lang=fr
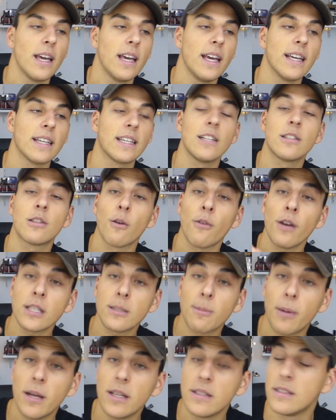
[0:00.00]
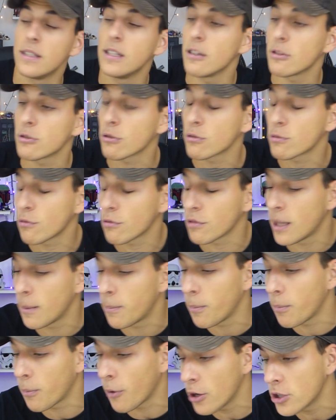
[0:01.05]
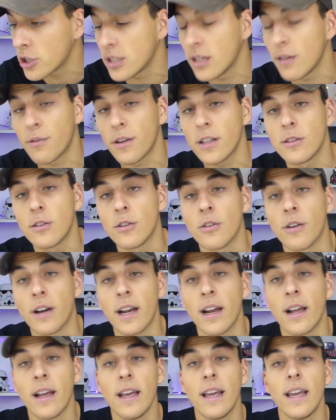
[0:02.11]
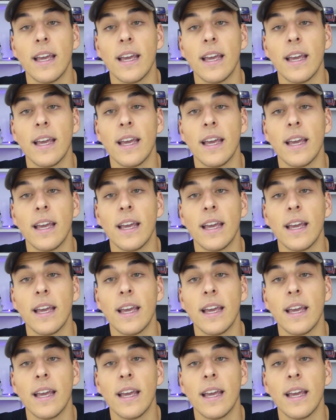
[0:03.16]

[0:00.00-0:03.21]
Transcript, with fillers: et qu'il se fasse plaisir, surtout qu'on approche des fêtes de Noël